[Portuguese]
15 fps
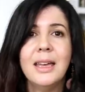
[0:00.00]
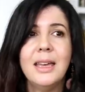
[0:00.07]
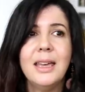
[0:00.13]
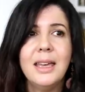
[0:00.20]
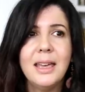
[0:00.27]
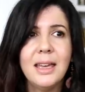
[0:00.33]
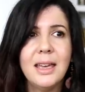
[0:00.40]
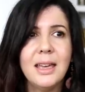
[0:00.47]

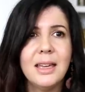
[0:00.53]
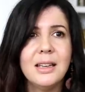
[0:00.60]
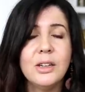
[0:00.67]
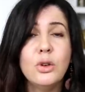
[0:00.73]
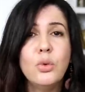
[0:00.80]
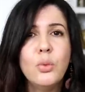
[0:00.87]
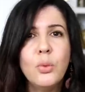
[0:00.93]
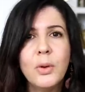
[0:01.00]
E
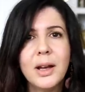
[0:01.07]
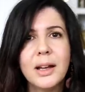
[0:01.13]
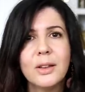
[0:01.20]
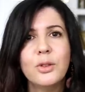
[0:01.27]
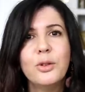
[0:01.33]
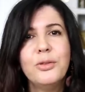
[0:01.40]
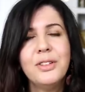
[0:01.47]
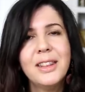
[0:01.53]
nunca
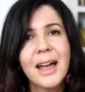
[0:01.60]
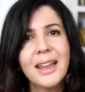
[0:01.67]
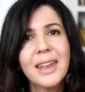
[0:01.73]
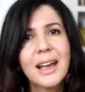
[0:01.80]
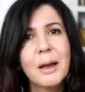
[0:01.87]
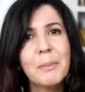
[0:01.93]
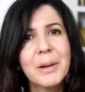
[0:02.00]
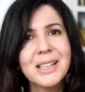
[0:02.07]
duvidar
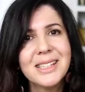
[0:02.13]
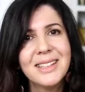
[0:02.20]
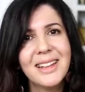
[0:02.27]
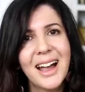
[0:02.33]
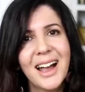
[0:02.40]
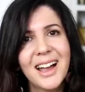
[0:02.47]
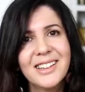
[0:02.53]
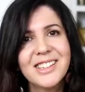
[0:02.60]
da
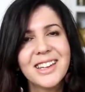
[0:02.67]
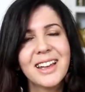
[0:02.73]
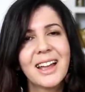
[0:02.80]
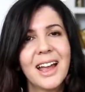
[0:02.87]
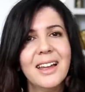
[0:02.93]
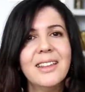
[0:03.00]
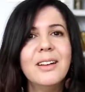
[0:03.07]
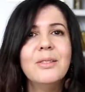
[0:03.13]
capacidade que
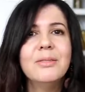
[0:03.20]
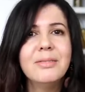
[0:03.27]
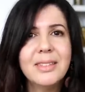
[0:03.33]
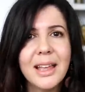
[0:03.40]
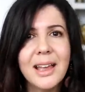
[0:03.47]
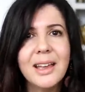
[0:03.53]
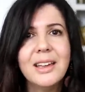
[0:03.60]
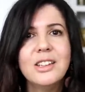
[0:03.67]
cada um
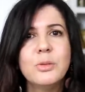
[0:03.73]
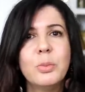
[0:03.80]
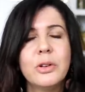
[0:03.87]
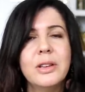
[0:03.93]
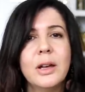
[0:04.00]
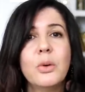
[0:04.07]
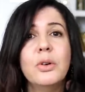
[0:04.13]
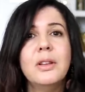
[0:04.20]
tem de
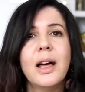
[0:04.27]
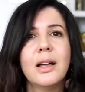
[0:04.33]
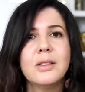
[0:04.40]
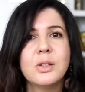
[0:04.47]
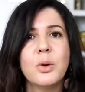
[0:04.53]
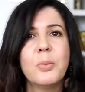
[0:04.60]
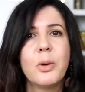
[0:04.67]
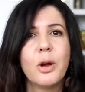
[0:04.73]
poder cuidar
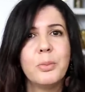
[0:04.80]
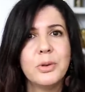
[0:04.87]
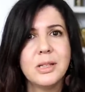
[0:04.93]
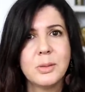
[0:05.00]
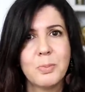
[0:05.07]
do seu próprio